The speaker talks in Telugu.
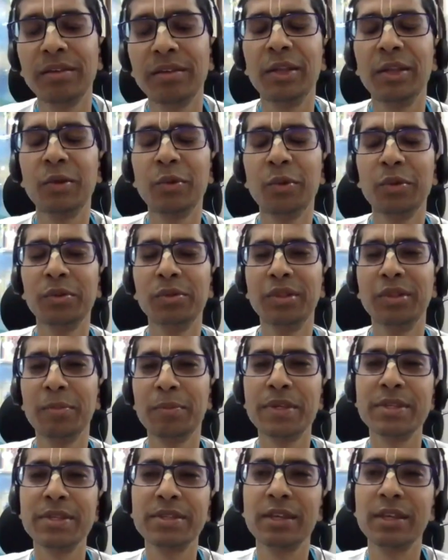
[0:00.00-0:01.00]
నేను
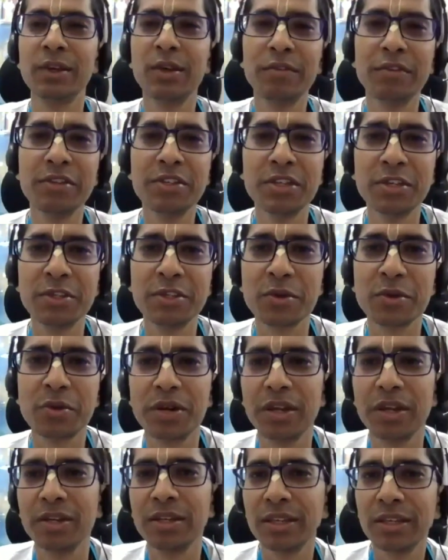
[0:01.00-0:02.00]
తపస్సులు అవి
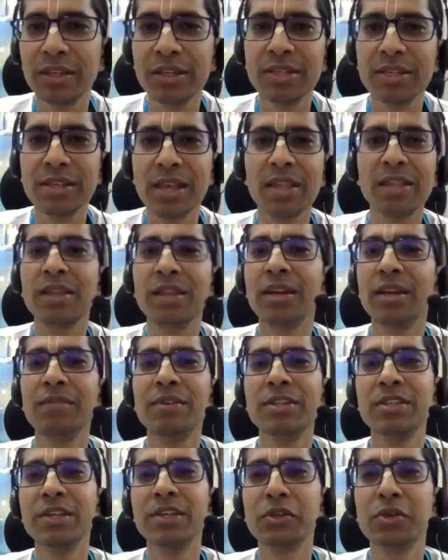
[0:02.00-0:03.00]
చేసుకోవడానికి సాధన అవి
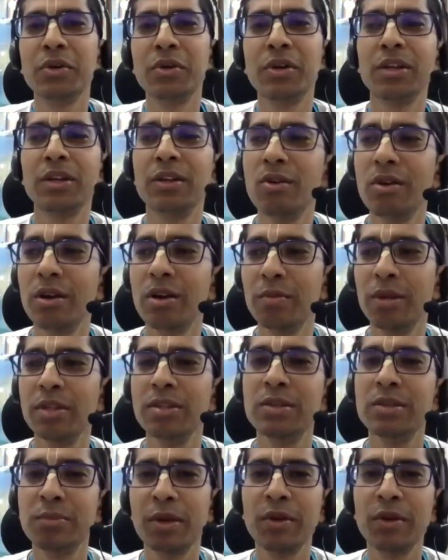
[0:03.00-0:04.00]
చేసుకోవడానికి ఒక
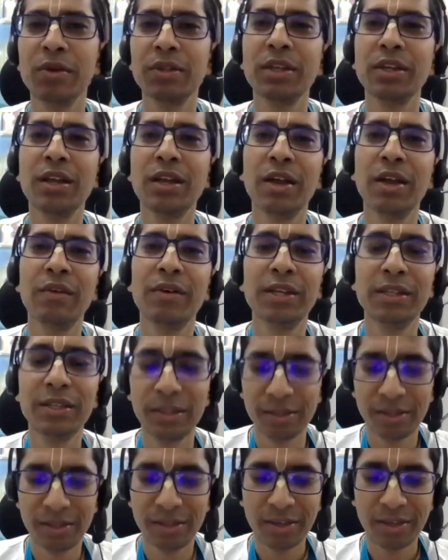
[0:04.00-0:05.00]
మంచి పర్వతం కావాలి
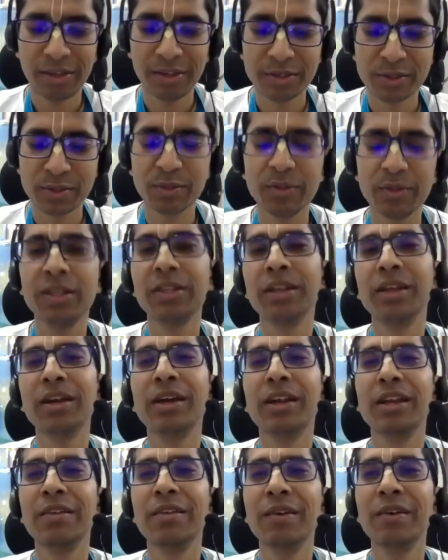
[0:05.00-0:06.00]
సో నీ
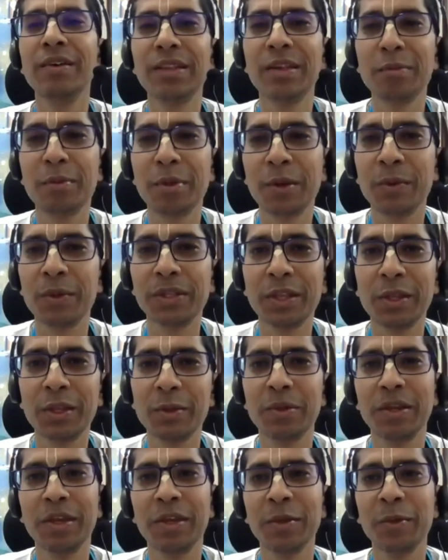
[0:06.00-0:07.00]
దగ్గర ఏవైతే పర్వతాలు
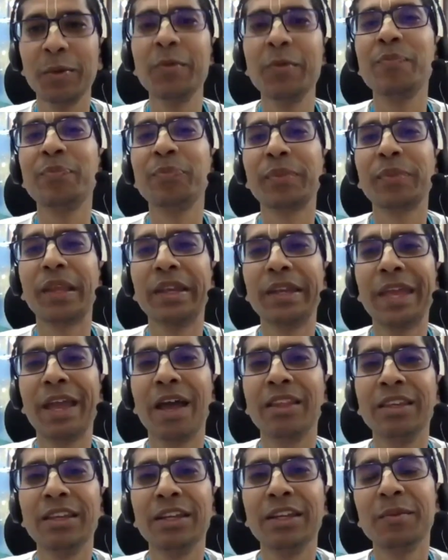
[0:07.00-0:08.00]
ఉన్నాయో నీ
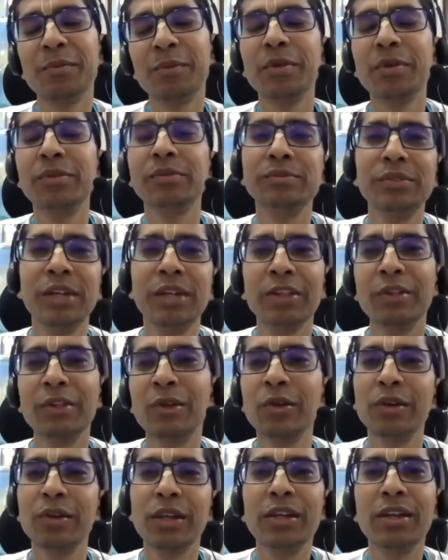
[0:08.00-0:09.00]
ఆధీనంలో
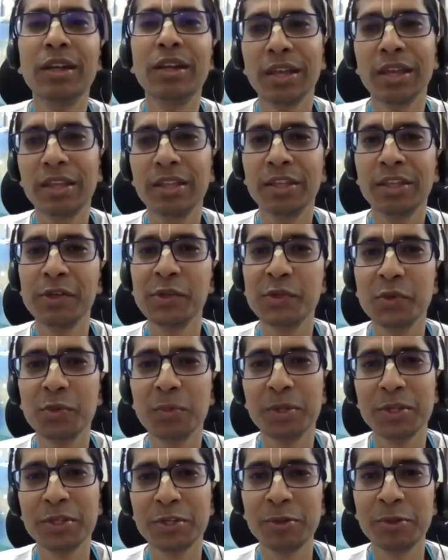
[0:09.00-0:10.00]
అందులోకి వెళ్ళి నాకు ఏదైనా
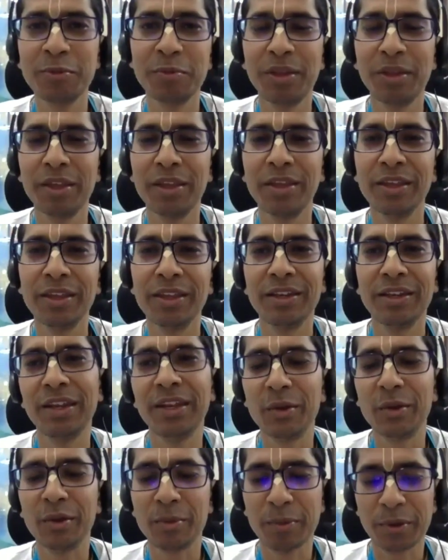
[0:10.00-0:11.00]
చూపించు
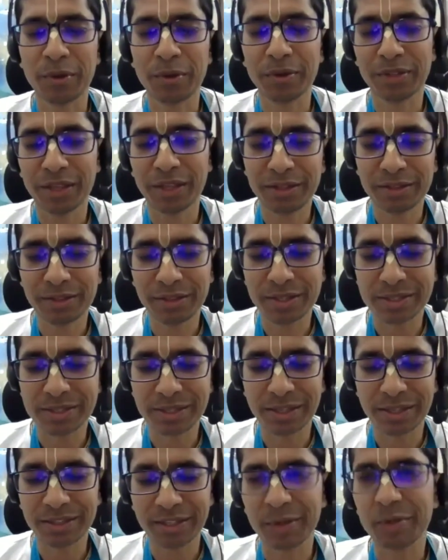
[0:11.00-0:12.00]
నేను ఒక పర్వతాన్ని
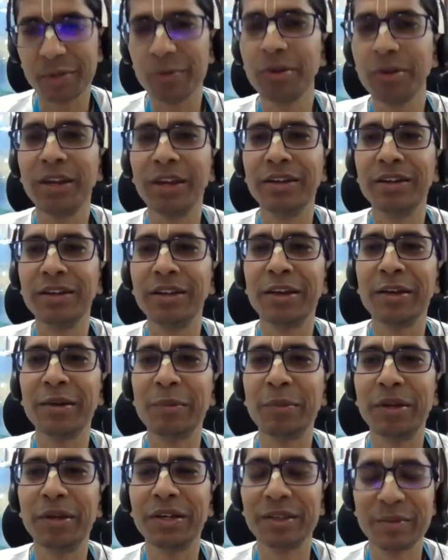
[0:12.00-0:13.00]
తీసుకెళ్తాను అని
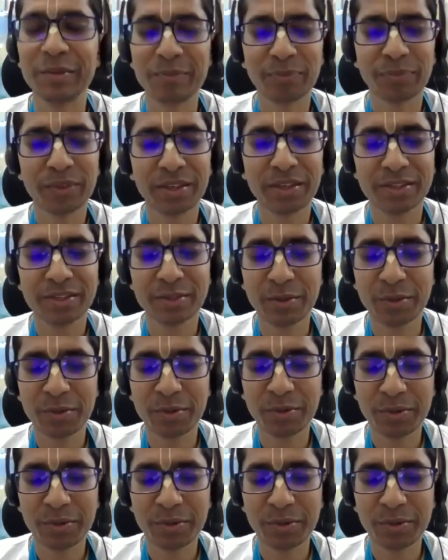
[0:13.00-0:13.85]
అంటారనమాట సో